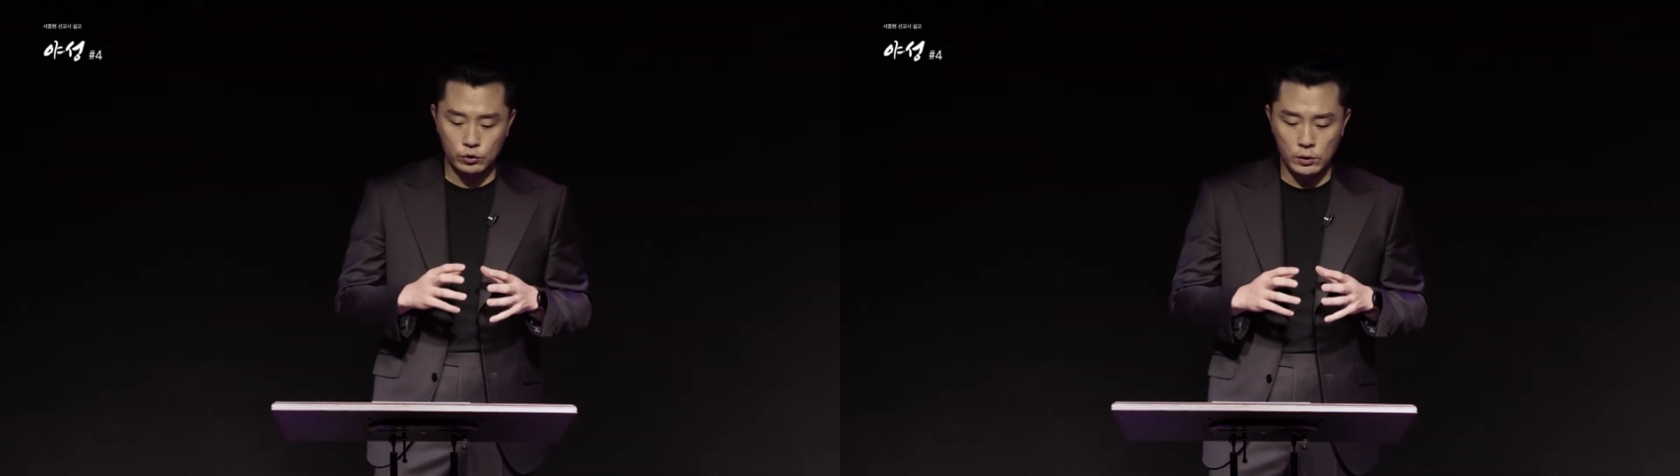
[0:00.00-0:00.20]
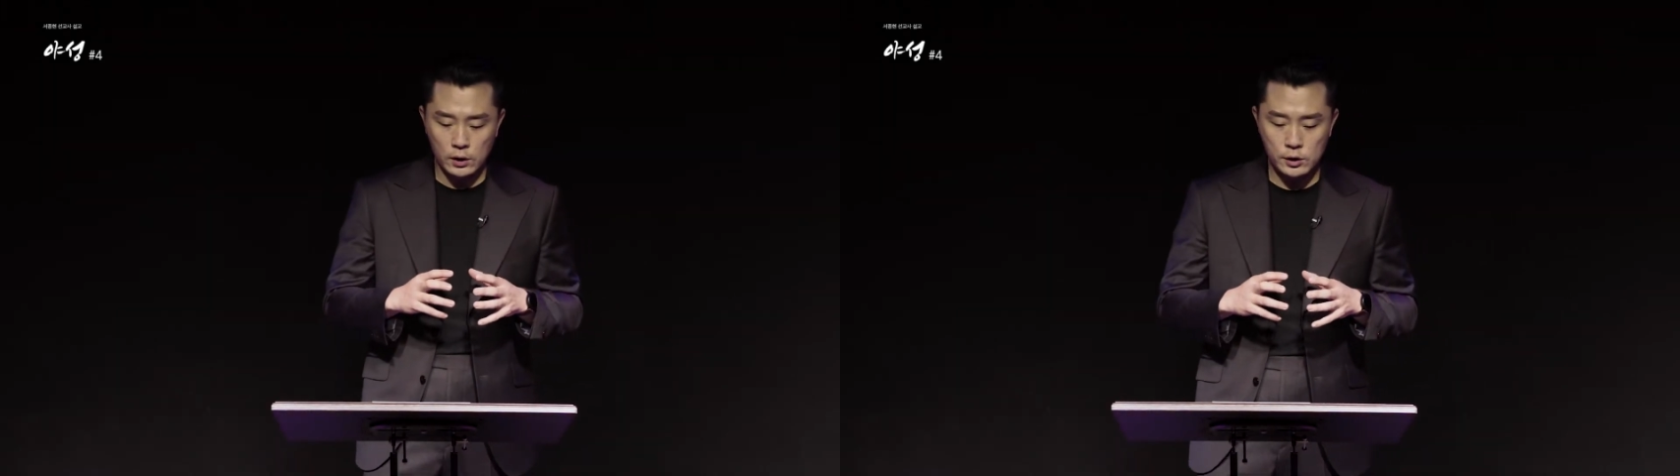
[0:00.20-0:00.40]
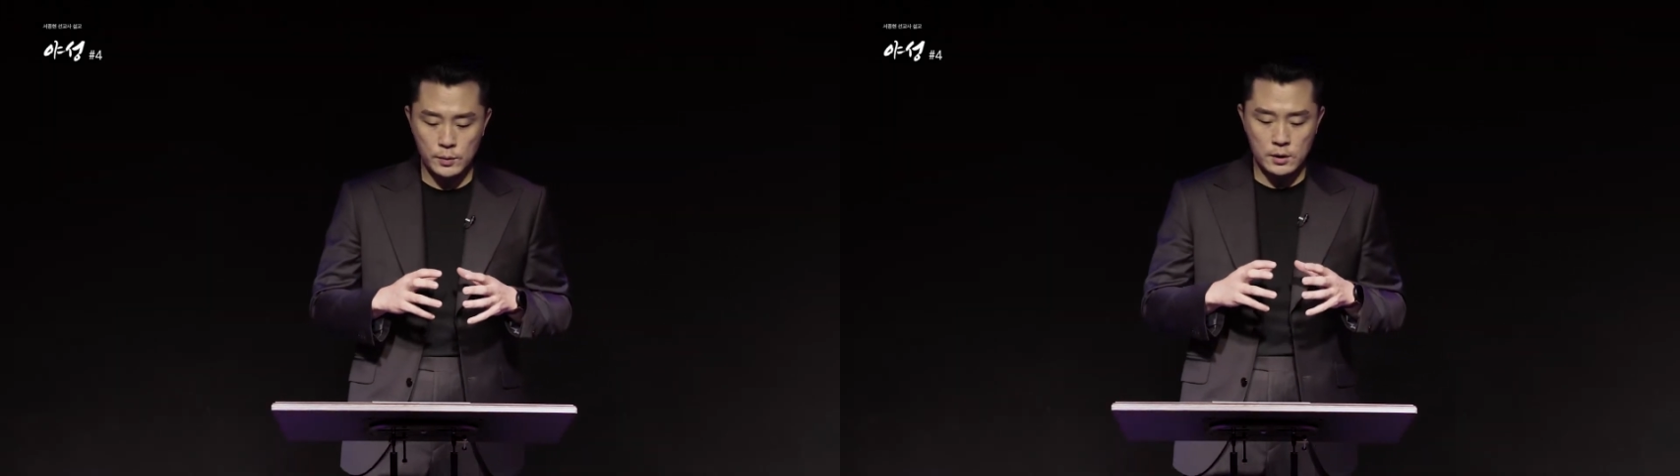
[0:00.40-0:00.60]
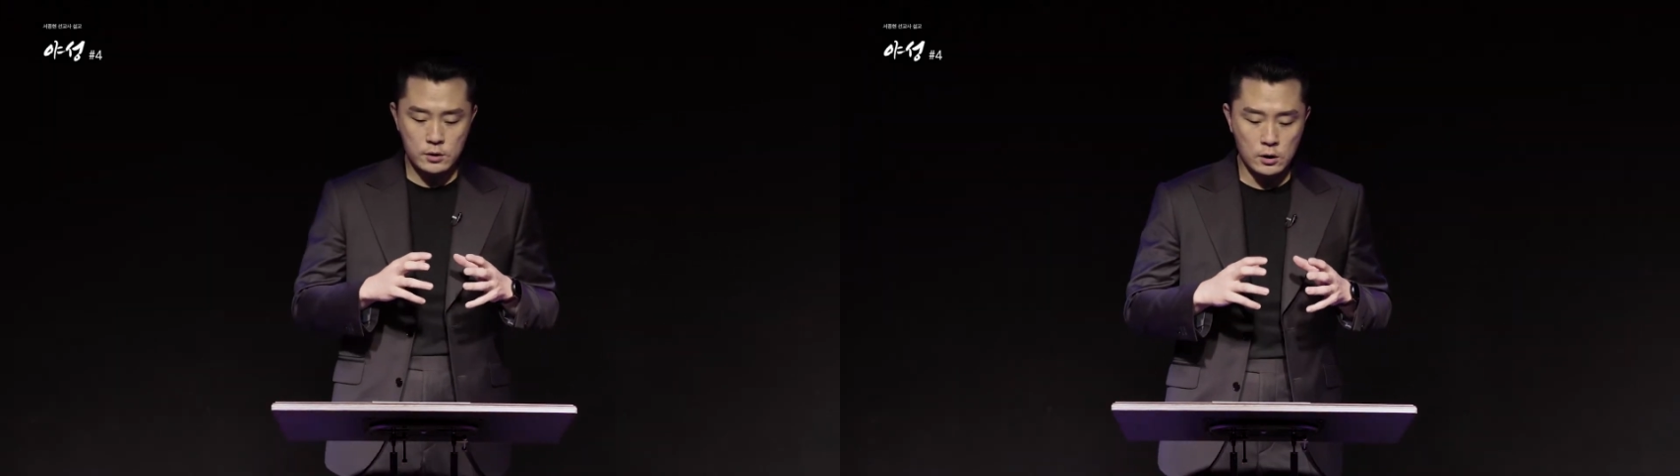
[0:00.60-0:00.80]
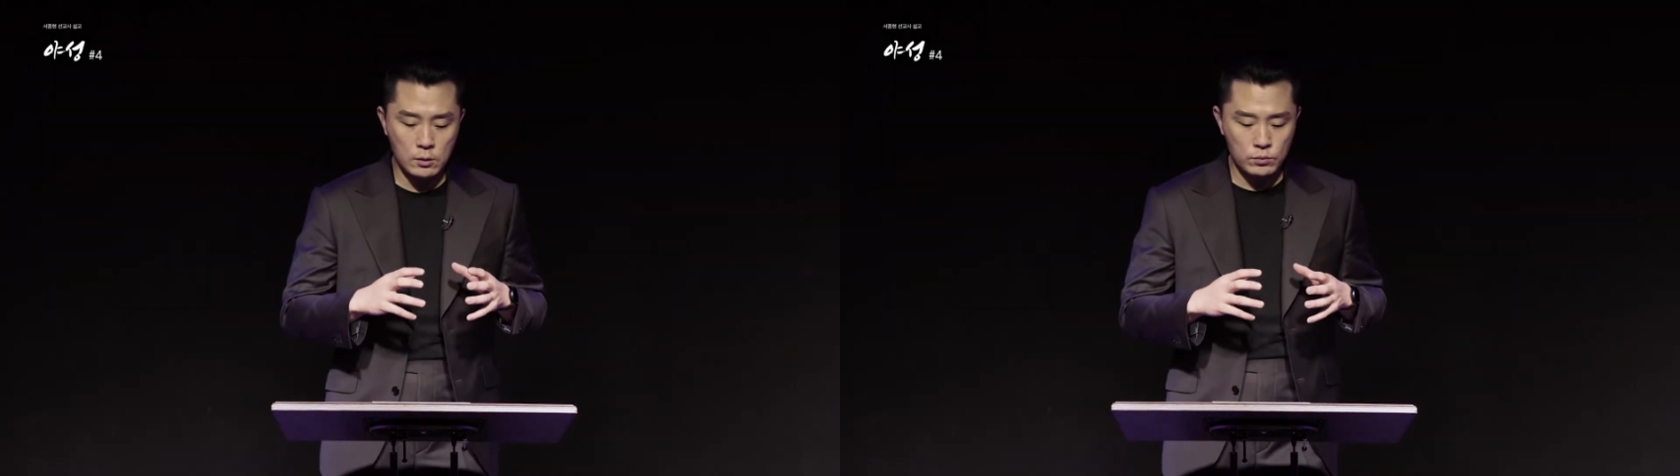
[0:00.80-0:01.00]
중요하지만
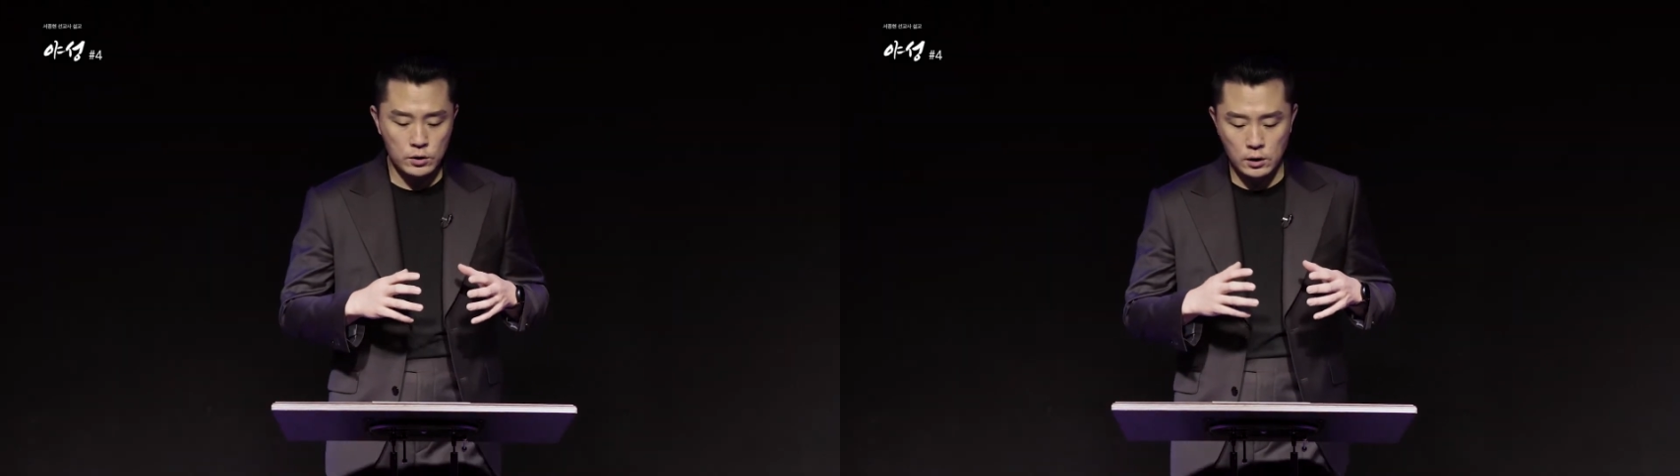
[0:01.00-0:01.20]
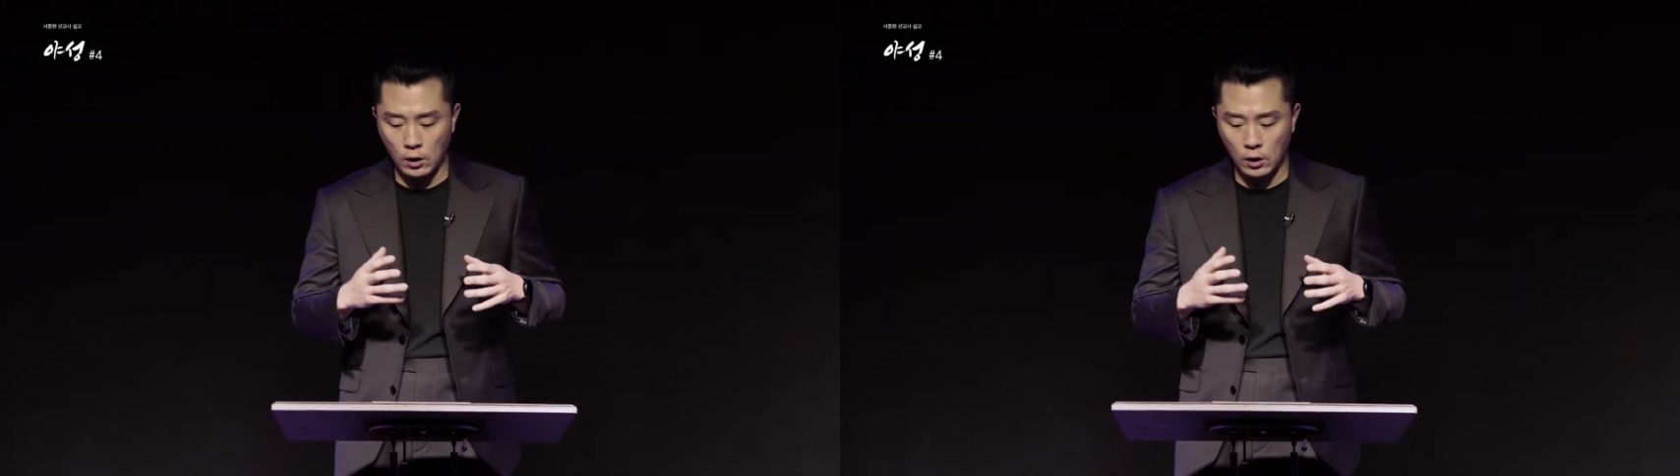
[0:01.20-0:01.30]
선물을